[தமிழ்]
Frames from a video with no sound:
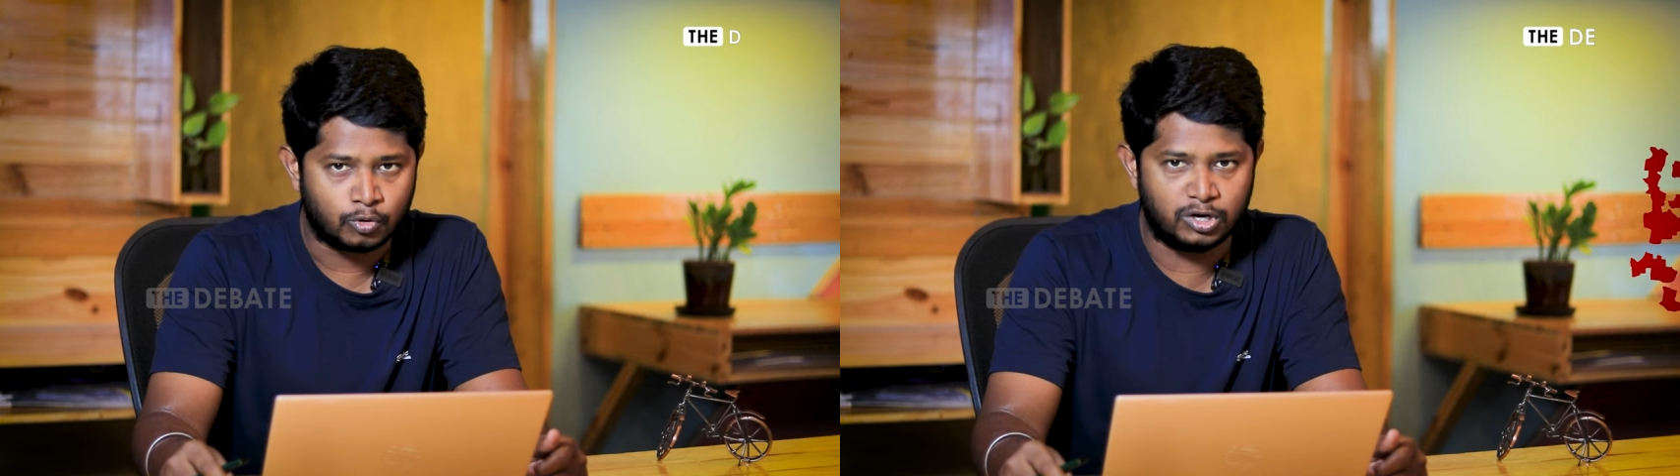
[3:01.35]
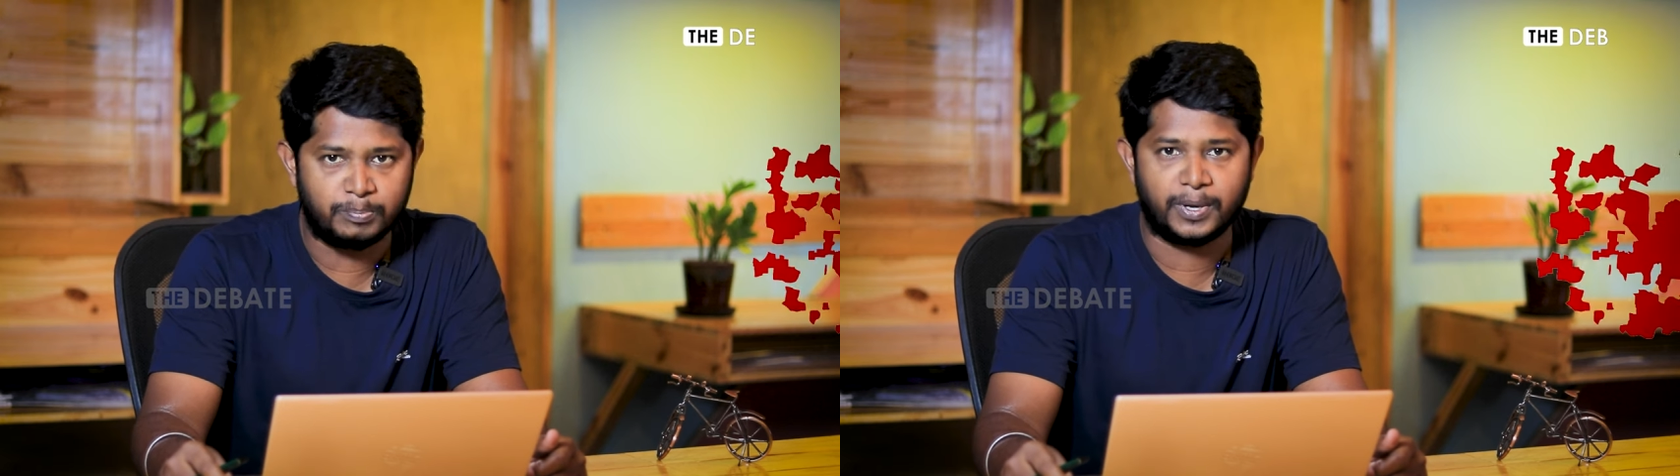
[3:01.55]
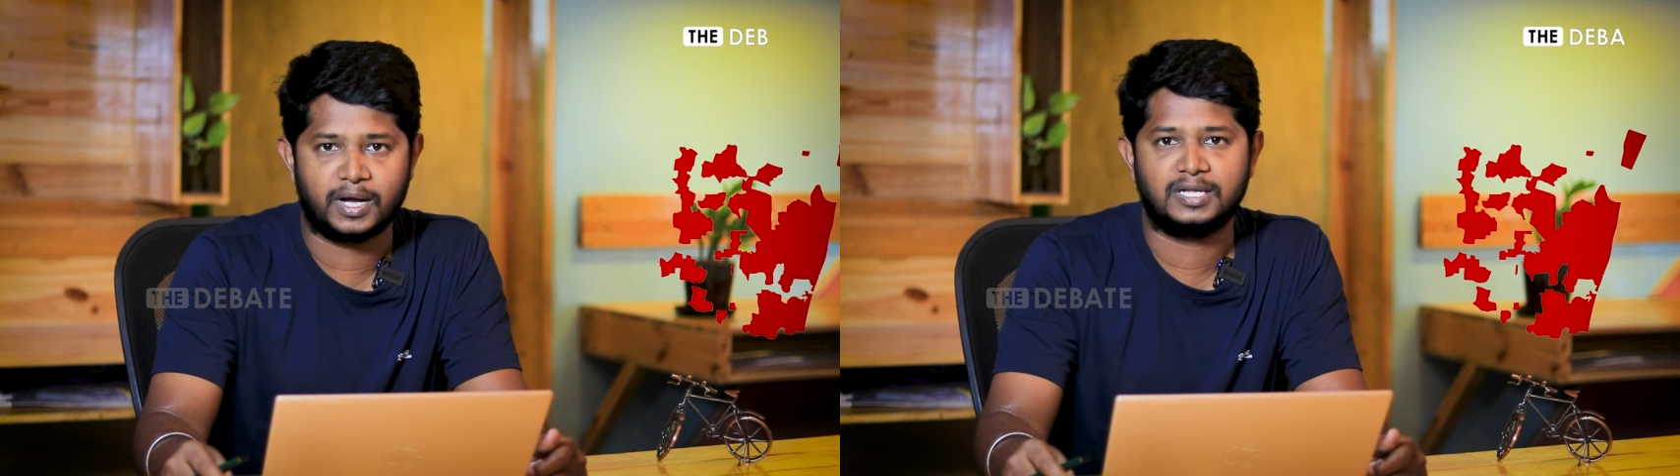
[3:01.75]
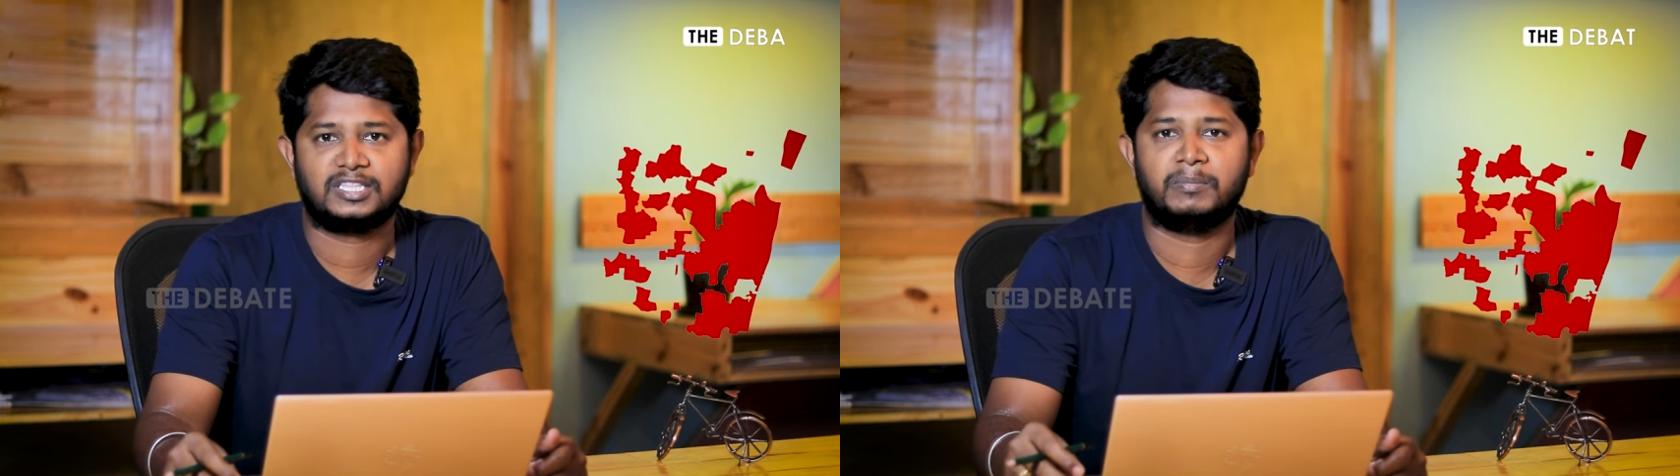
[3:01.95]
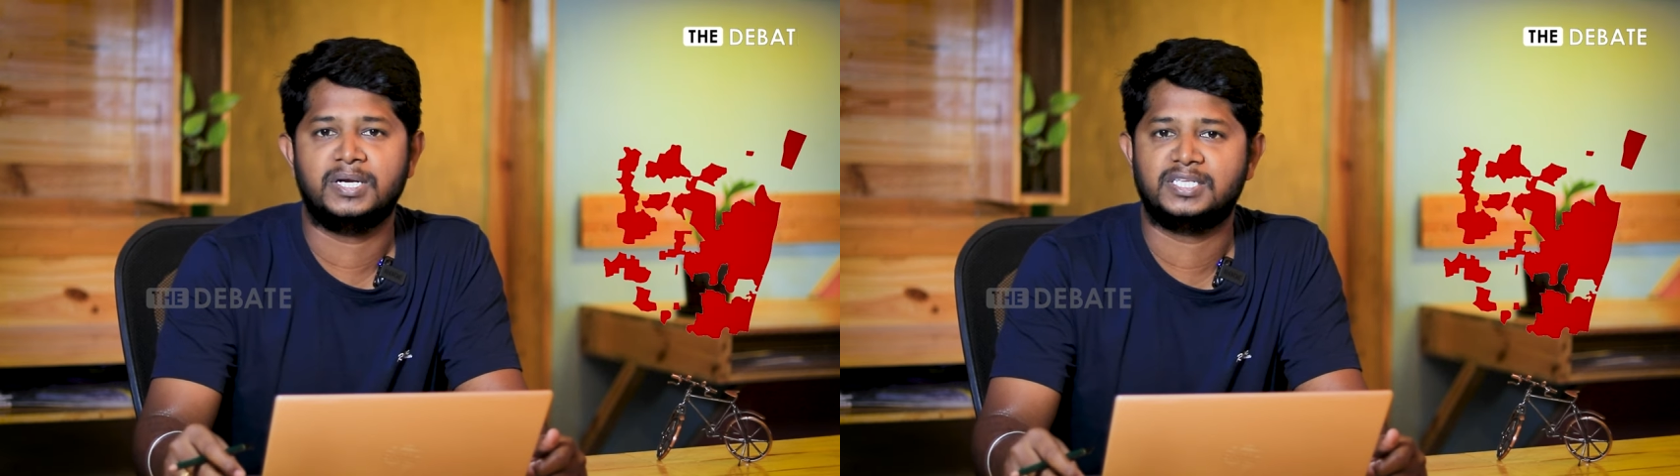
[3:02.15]
குறிப்பாக
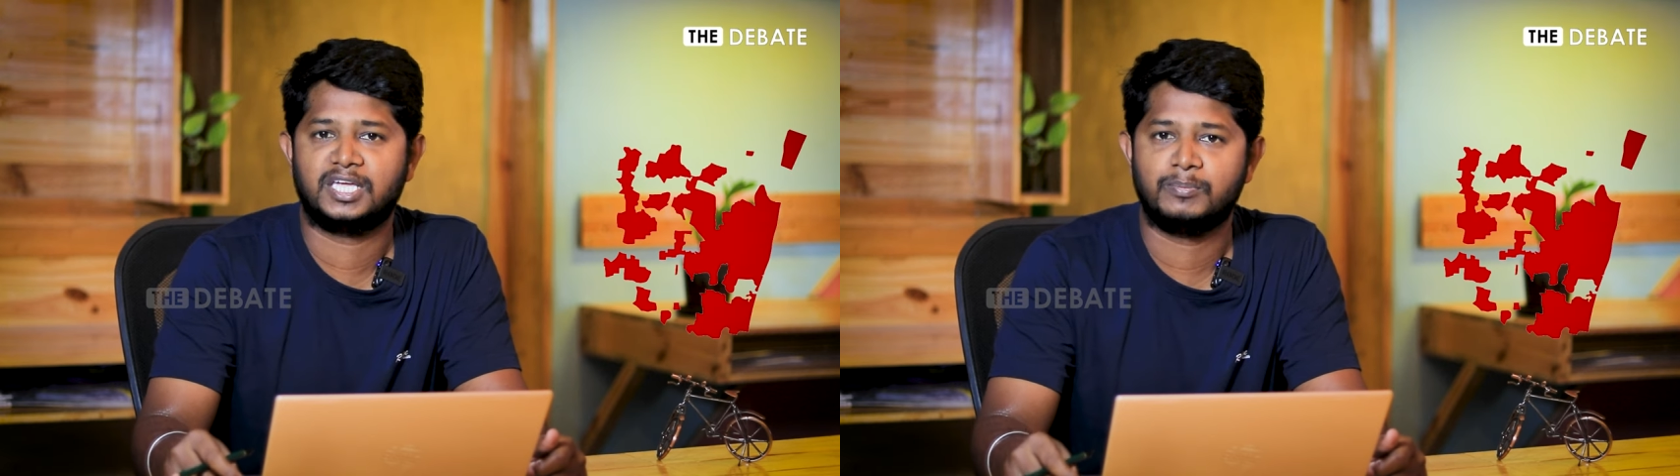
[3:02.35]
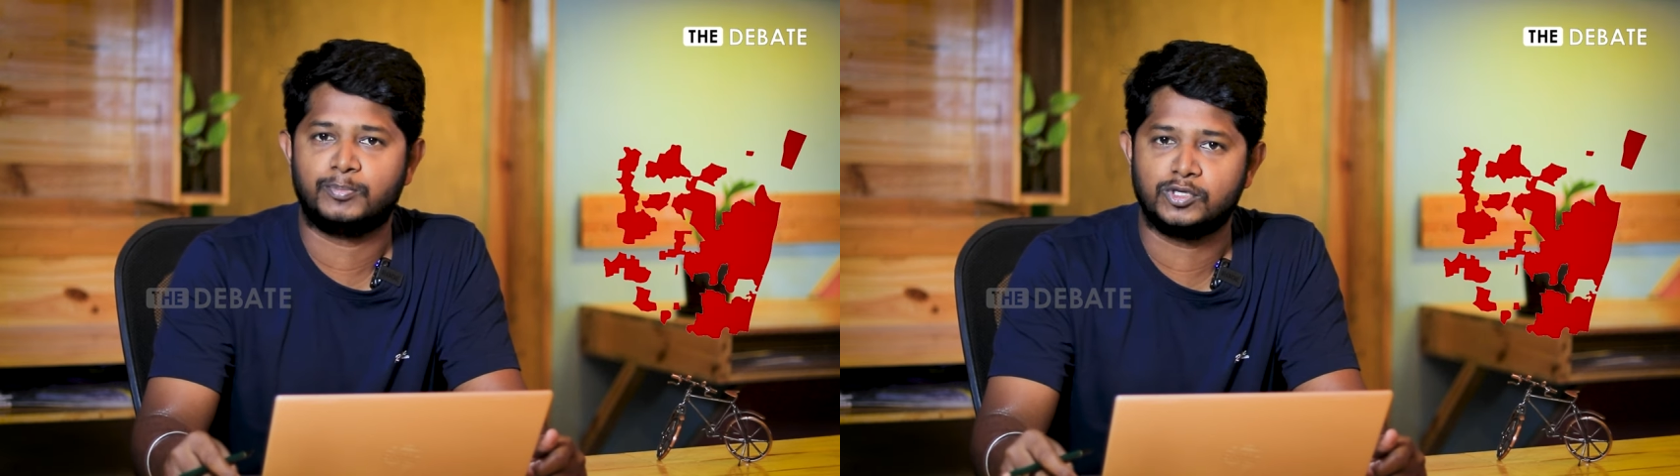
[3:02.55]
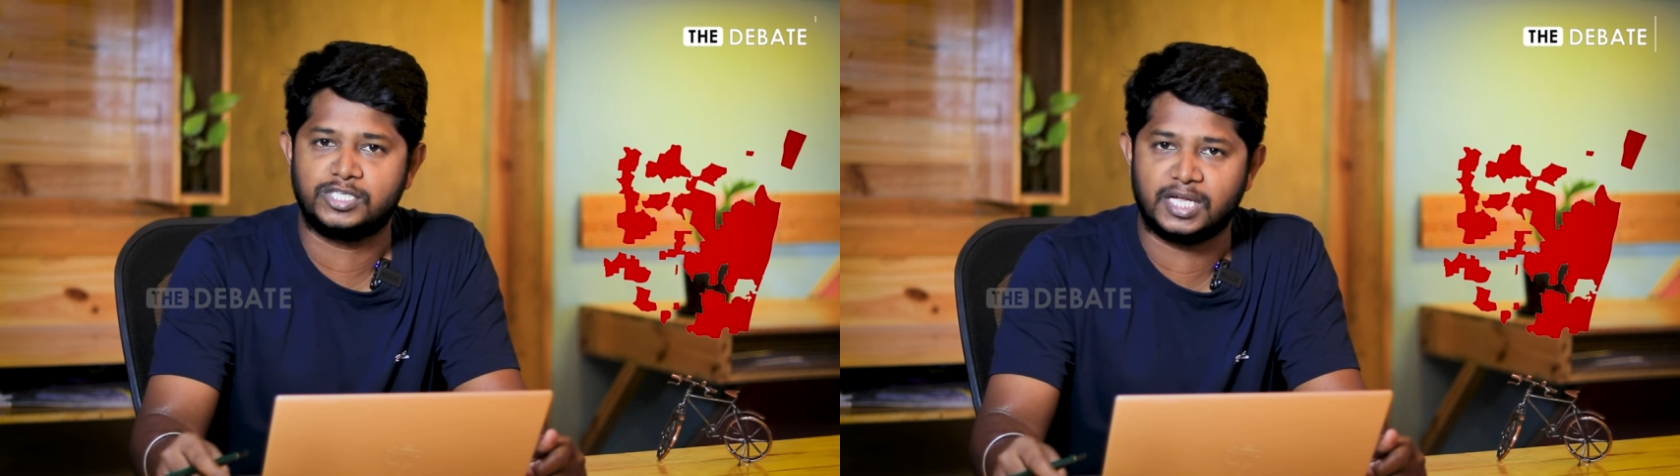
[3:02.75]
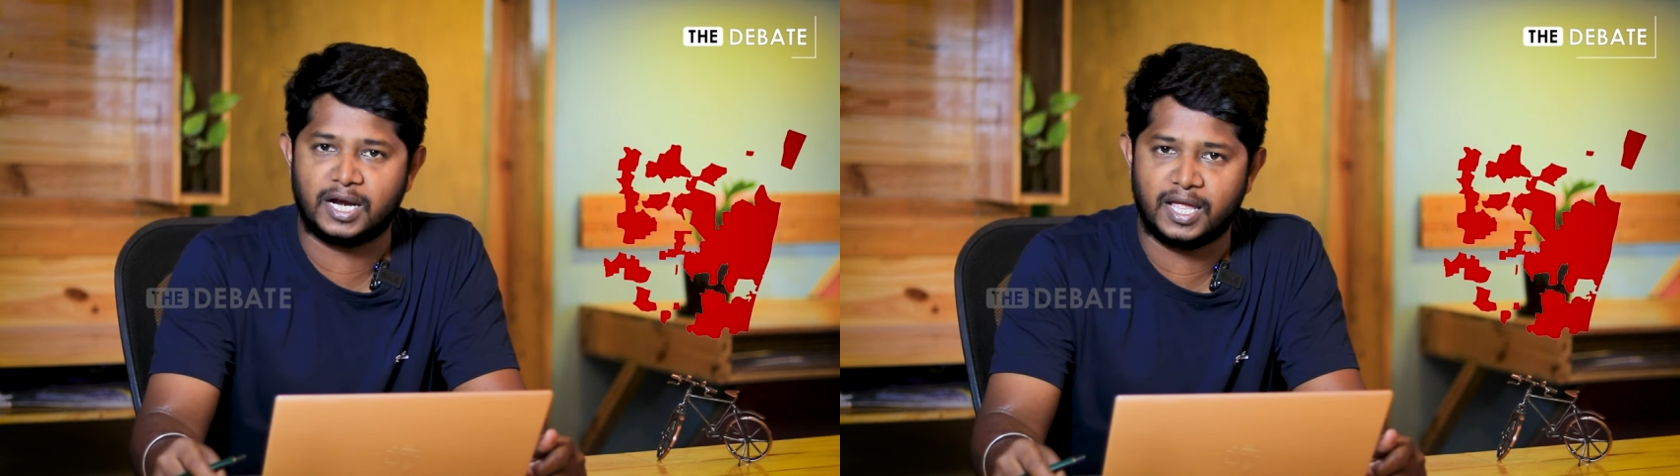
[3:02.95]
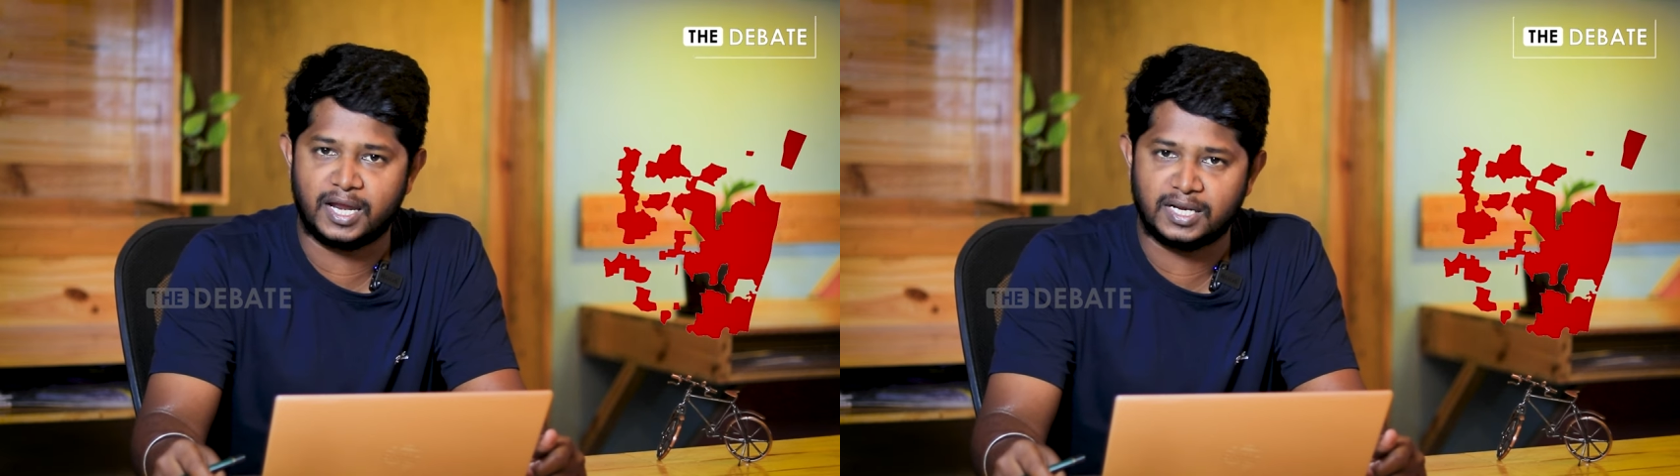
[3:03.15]
தமிழிசையை புதுச்சேரியிலேயே